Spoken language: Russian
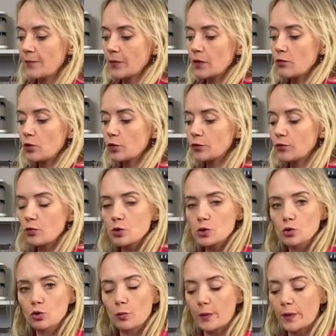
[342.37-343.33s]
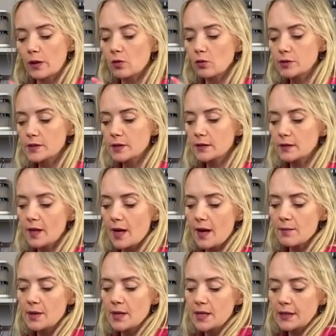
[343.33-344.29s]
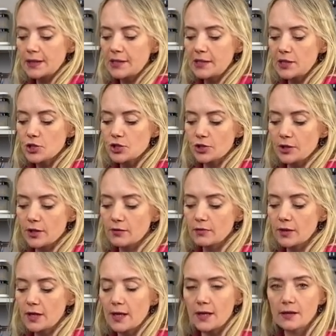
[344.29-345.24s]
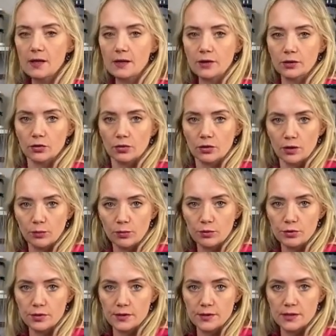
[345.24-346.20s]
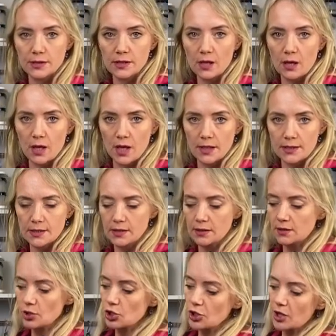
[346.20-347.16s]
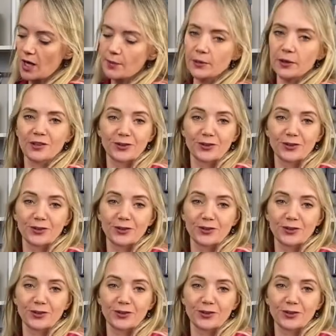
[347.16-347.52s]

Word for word: Вот, воздух проходит там, и лишняя влага, которая будет стекать с этой шапки,